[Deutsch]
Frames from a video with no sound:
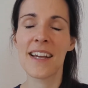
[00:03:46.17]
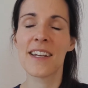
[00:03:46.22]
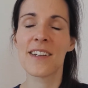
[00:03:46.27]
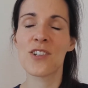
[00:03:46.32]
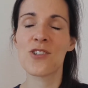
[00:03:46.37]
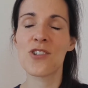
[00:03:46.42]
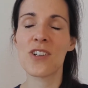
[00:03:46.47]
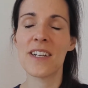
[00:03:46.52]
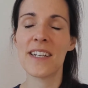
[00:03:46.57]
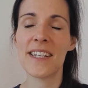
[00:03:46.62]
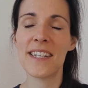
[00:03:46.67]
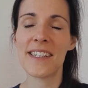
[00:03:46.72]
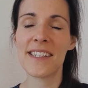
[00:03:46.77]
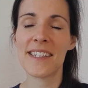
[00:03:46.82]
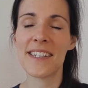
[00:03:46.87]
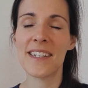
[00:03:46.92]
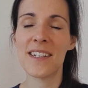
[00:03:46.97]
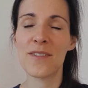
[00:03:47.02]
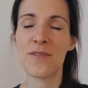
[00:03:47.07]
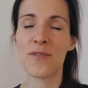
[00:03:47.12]
Schließ
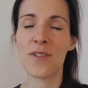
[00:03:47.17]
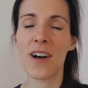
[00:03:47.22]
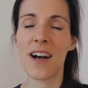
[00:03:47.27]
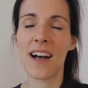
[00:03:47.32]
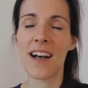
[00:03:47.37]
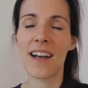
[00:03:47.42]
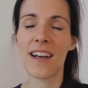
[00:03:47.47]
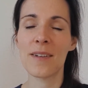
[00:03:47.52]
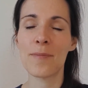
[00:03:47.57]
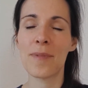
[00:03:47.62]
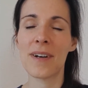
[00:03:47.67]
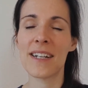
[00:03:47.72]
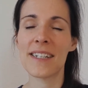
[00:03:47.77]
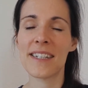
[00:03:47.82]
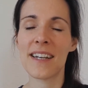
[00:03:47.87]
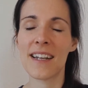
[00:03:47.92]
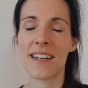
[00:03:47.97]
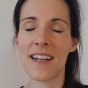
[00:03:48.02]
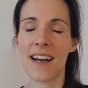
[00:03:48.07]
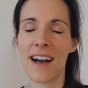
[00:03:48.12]
hierfür einmal
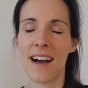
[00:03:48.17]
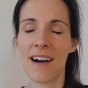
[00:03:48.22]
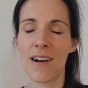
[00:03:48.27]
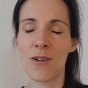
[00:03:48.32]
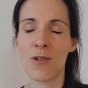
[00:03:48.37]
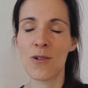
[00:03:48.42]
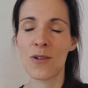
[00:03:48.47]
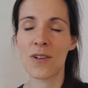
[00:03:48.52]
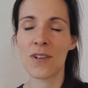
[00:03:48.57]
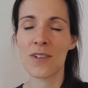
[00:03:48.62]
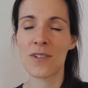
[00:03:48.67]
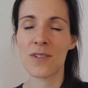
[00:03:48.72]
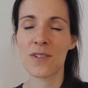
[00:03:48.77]
deine Augen